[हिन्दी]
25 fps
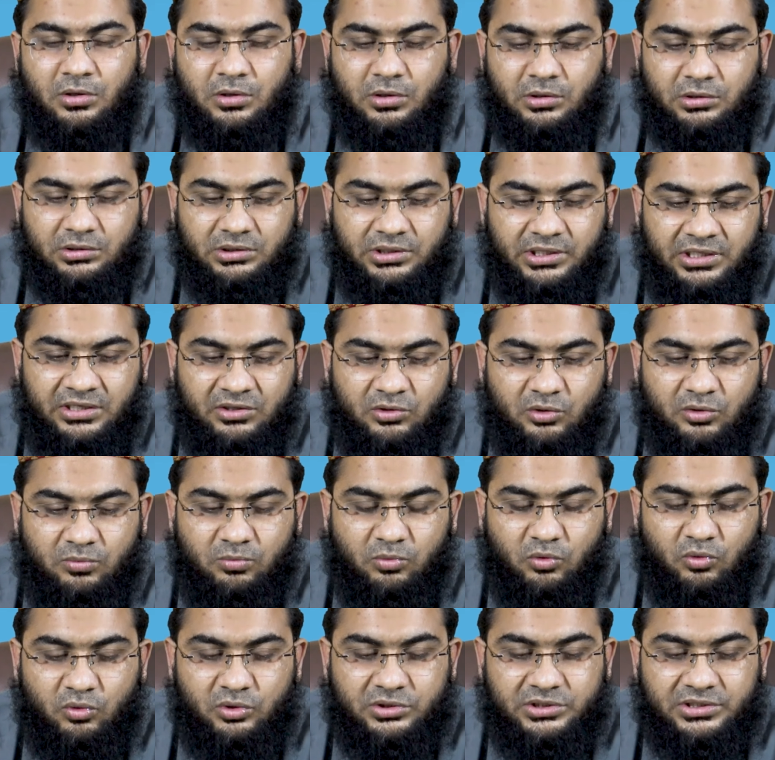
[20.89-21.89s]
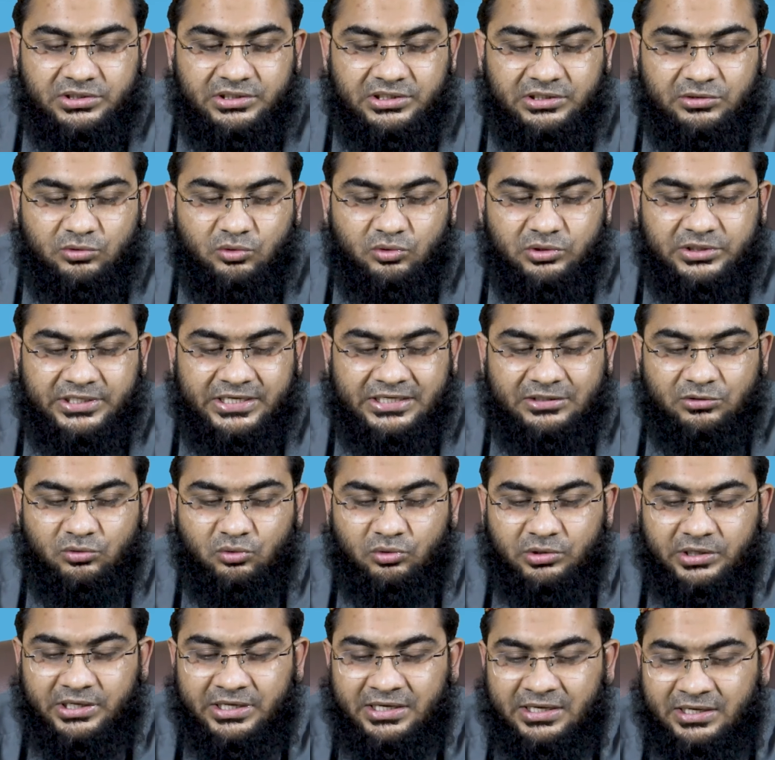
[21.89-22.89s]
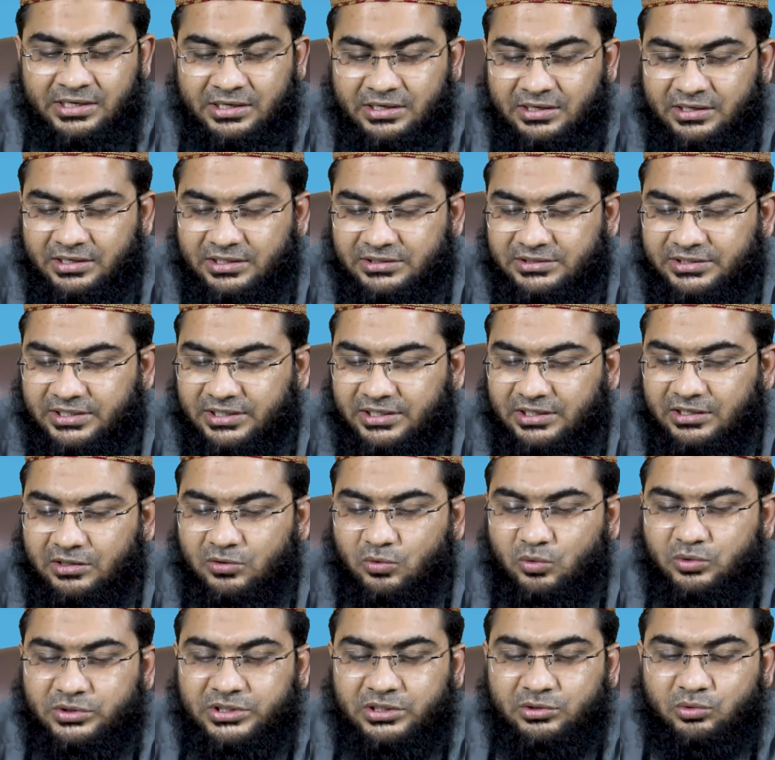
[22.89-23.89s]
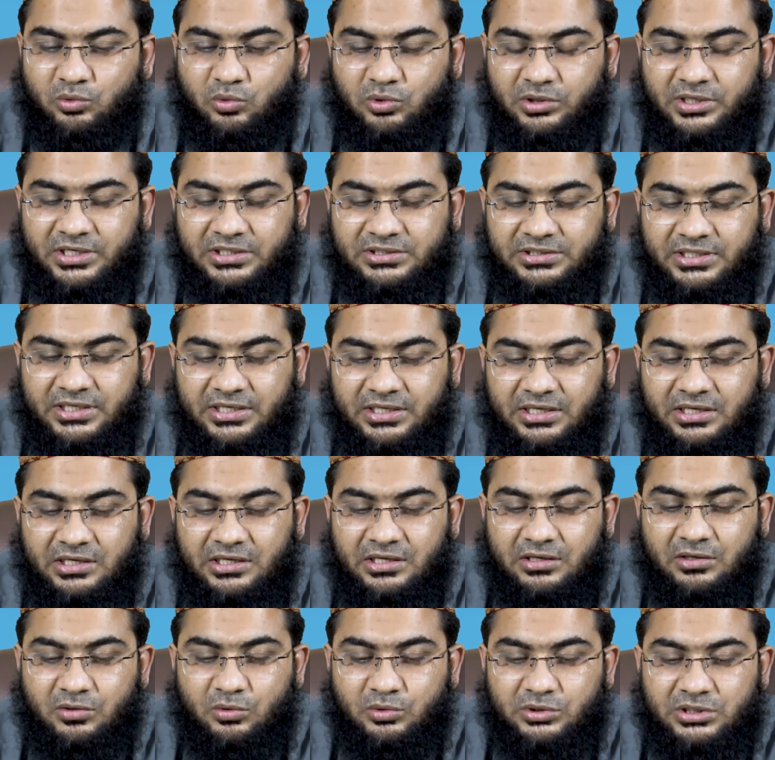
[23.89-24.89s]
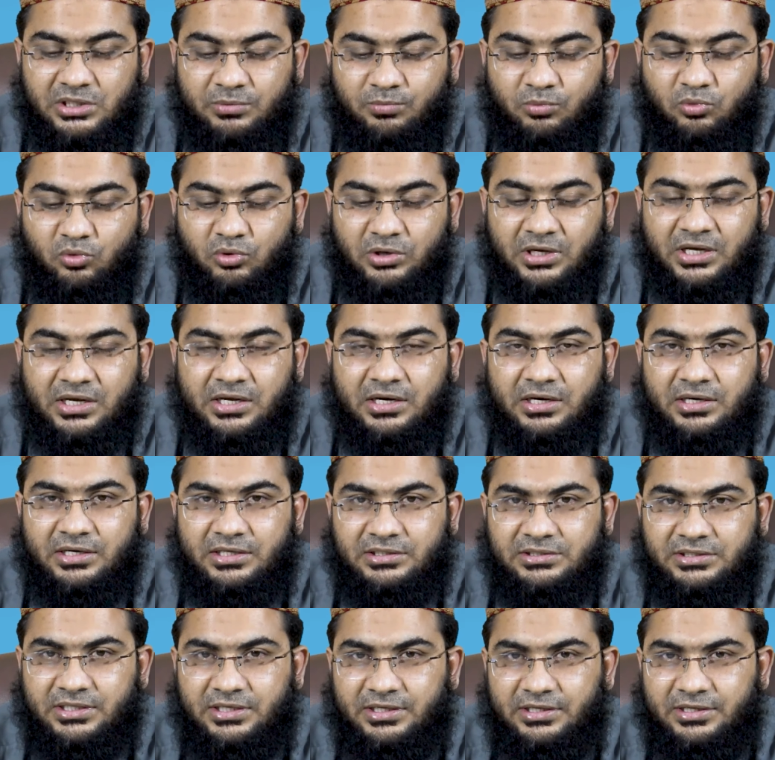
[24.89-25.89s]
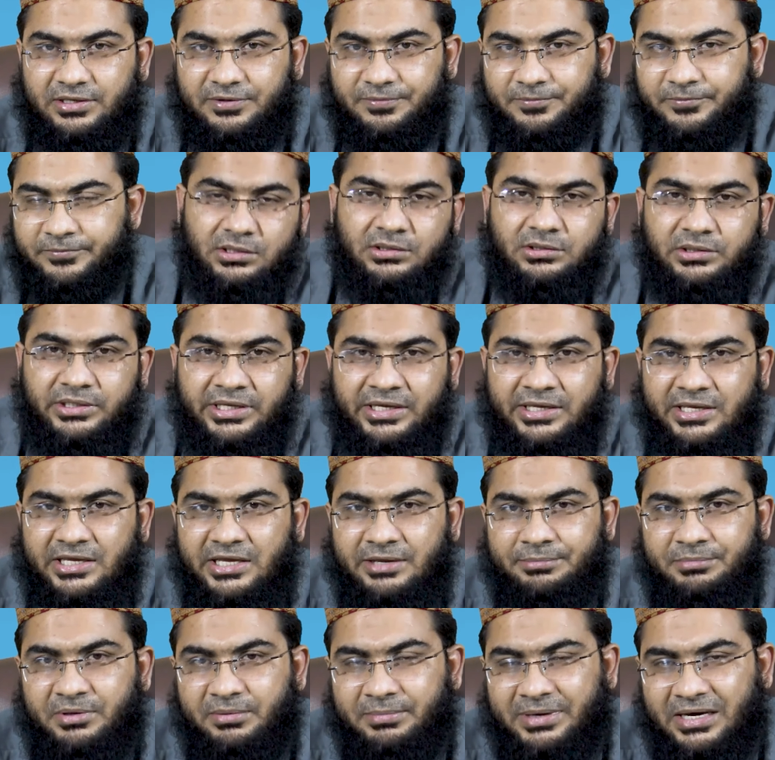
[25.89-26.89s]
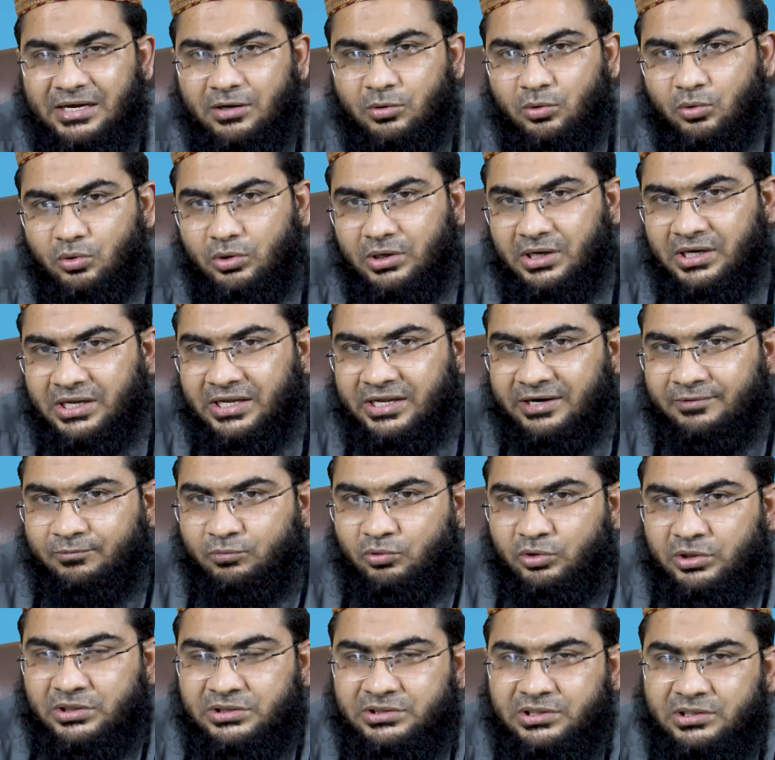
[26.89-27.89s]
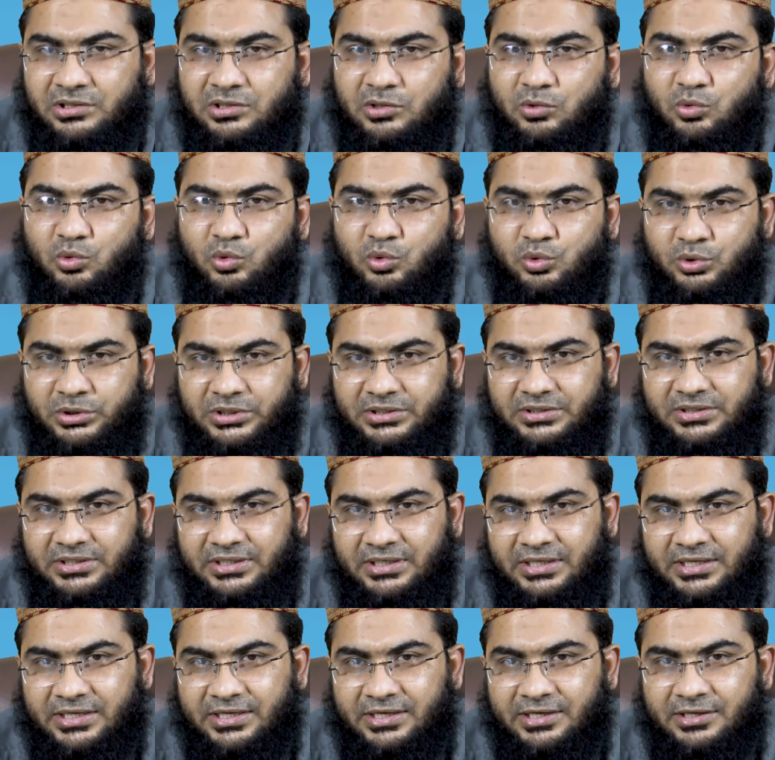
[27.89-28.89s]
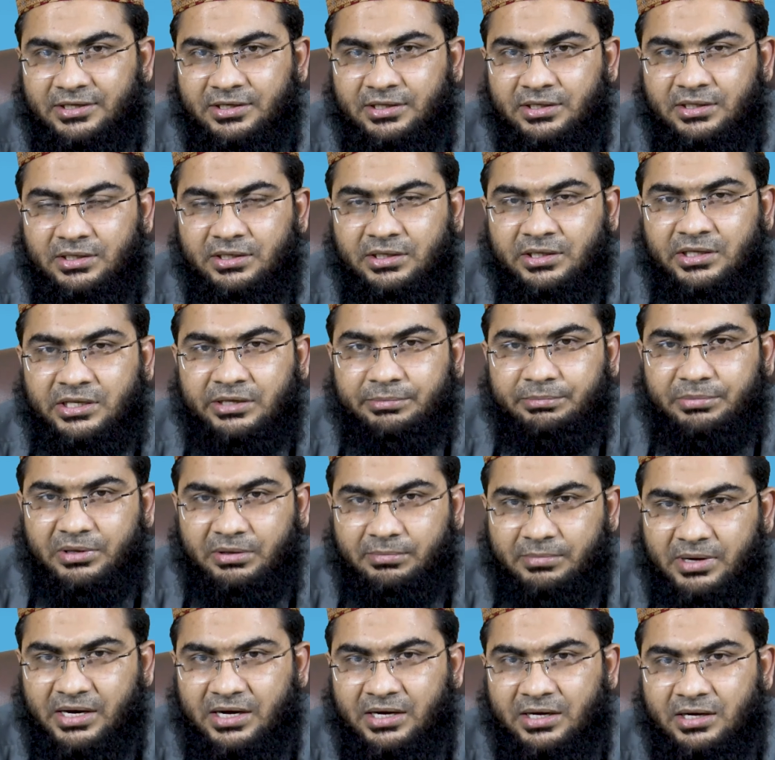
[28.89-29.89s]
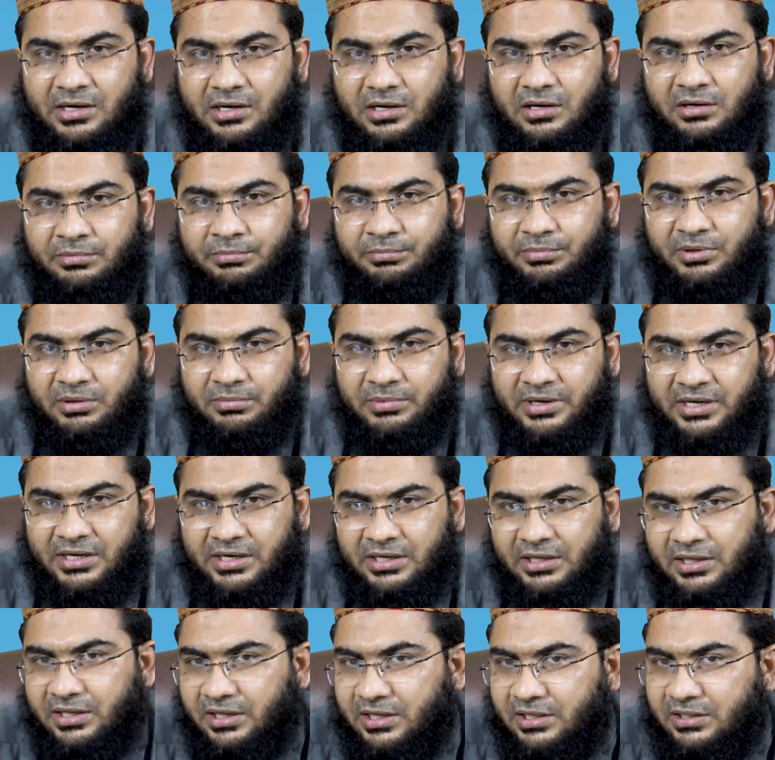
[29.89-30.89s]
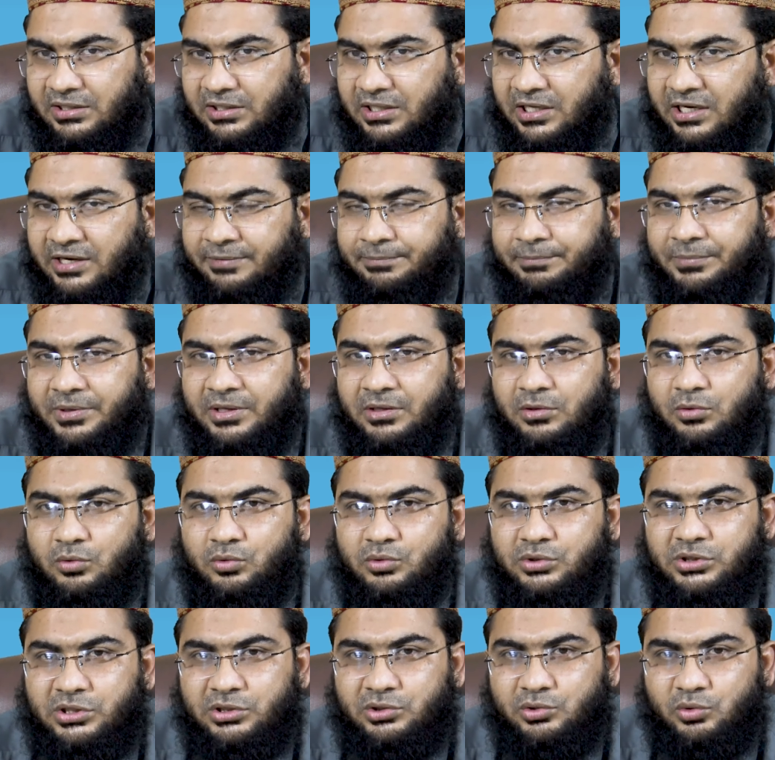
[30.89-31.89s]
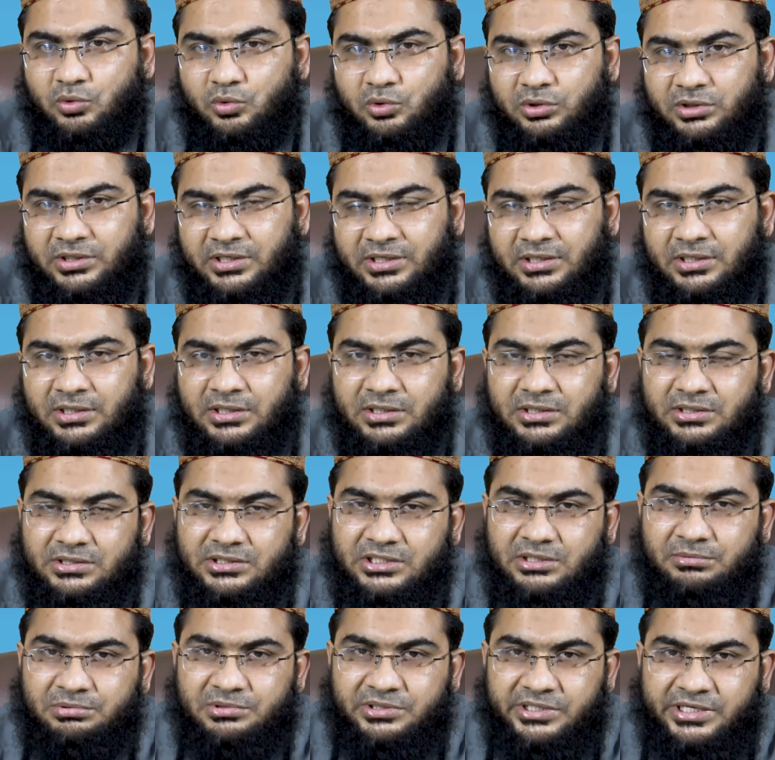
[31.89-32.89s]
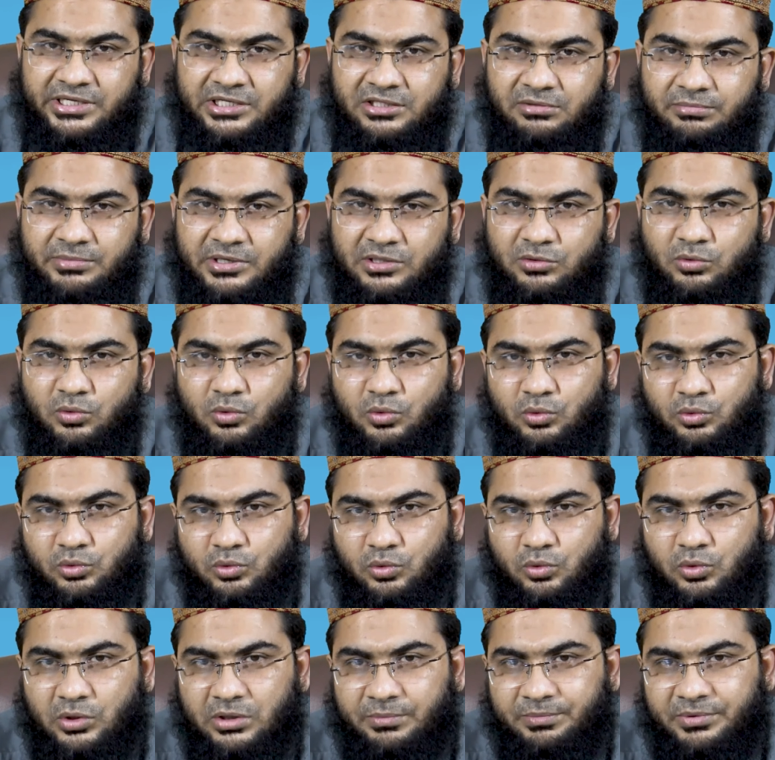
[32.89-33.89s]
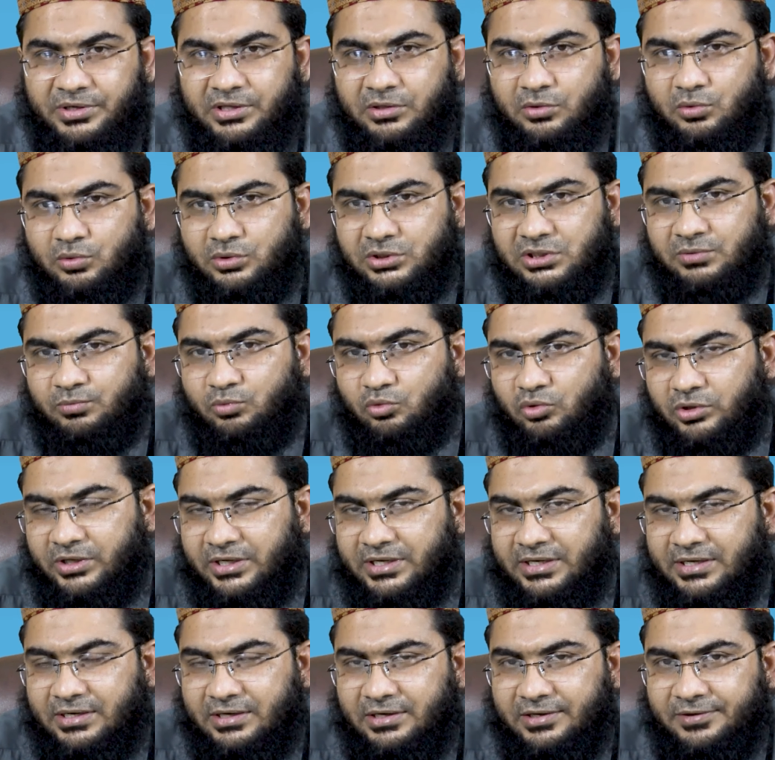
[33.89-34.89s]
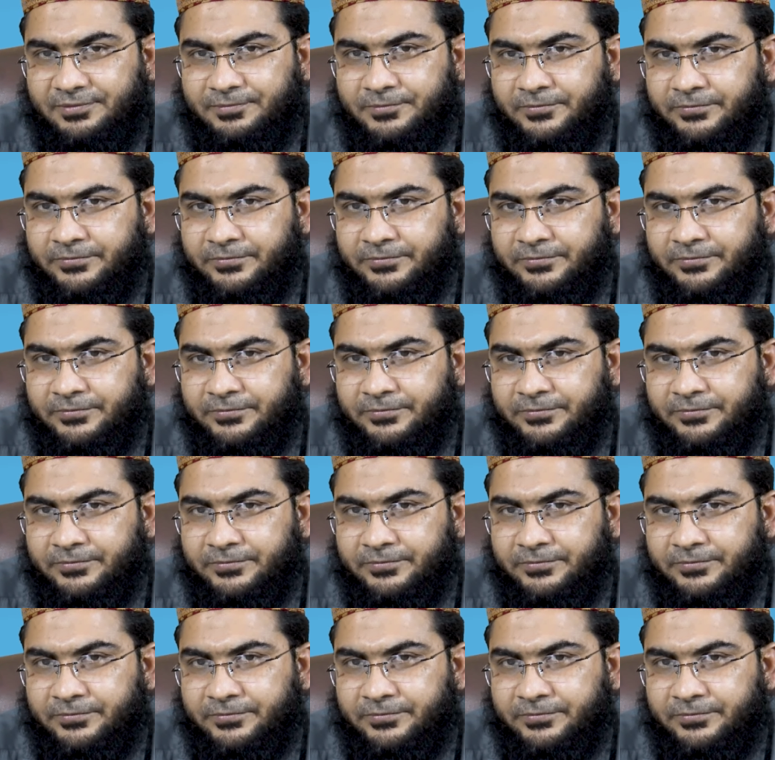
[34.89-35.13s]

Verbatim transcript: और दिन को भूख शदीद हो जाए तो क्या करना चाहिए रोज़ा तोड़ना चाहिए या रोज़ा पूरा करना चाहिए देखिए बीमारों को अल्लाह रब्बुल इज़्ज़त ने रुख्सत दी है कि बीमार बीमारी के अयाम में रोज़े छोड़ दें जब सेहतमंद हों तो अपने रोज़े पूरे कर लें